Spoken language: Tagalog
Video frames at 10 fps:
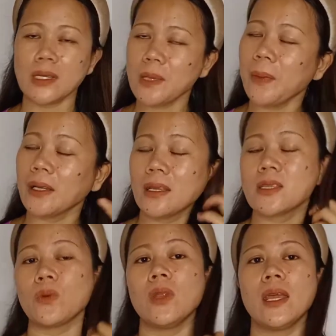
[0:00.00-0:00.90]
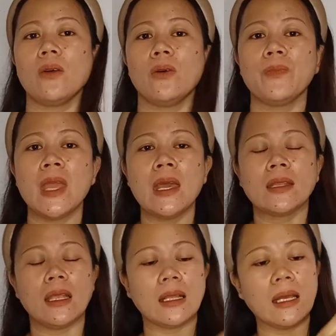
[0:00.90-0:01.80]
Kasi pag magsuklay ako,
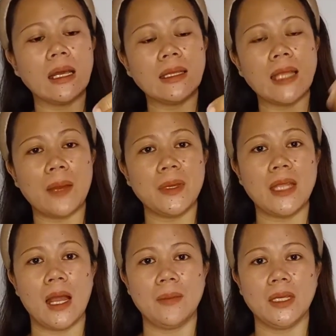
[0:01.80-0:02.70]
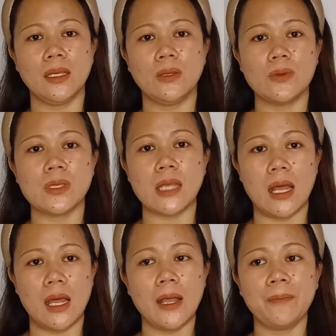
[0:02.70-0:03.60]
talagang ang dami-dami doon
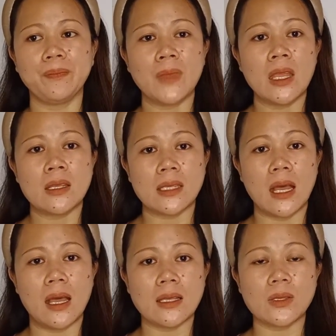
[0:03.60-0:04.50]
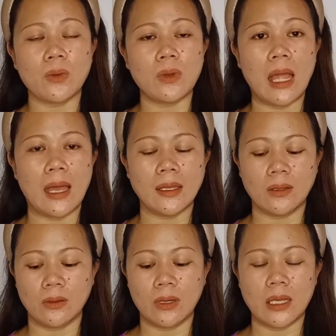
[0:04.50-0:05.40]
sa sa suklay, no?